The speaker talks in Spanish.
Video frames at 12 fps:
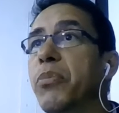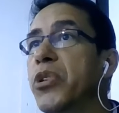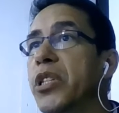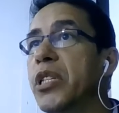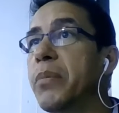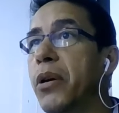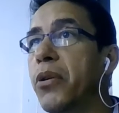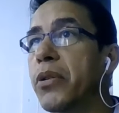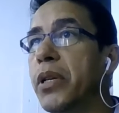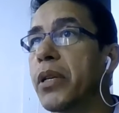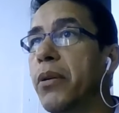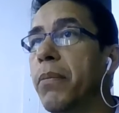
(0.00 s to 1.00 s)
muchísimas
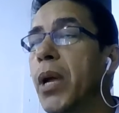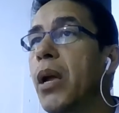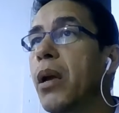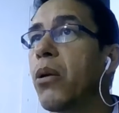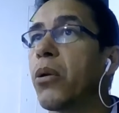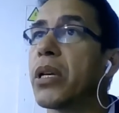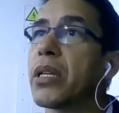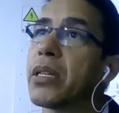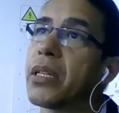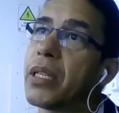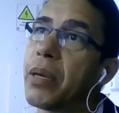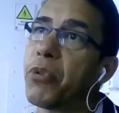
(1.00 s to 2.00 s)
cosas, ¿no? Lo que
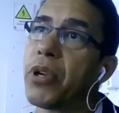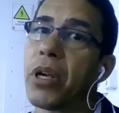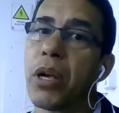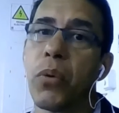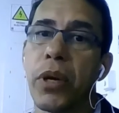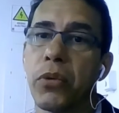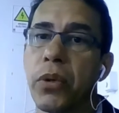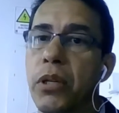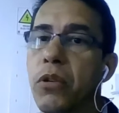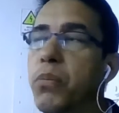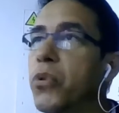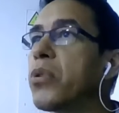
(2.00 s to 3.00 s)
necesitamos es que cuando
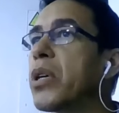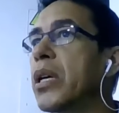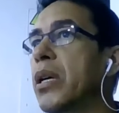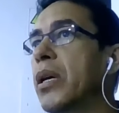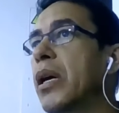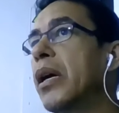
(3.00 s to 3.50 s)
ellos busquen